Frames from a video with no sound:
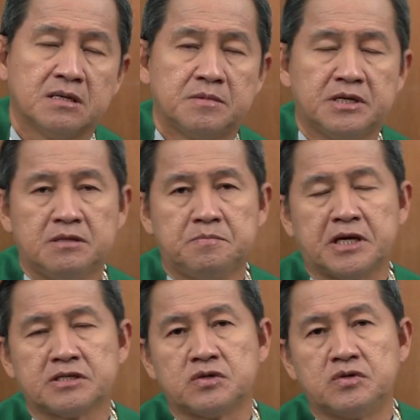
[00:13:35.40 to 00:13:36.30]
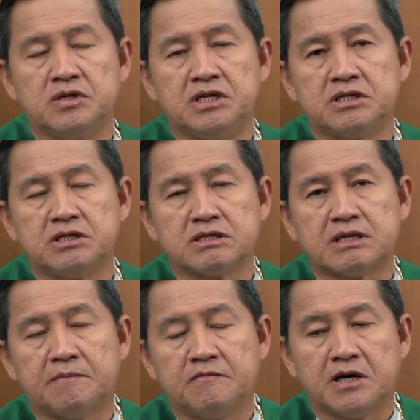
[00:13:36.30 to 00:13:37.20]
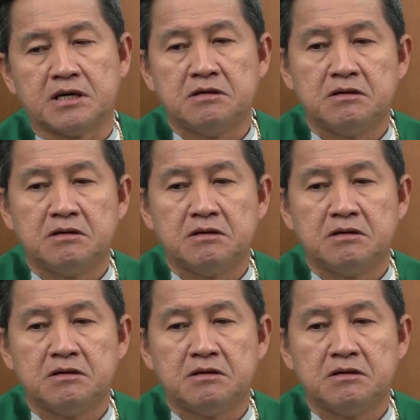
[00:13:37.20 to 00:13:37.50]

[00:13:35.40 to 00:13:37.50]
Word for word: เพราะนั้นเพลงสุดดีจึงจำว่า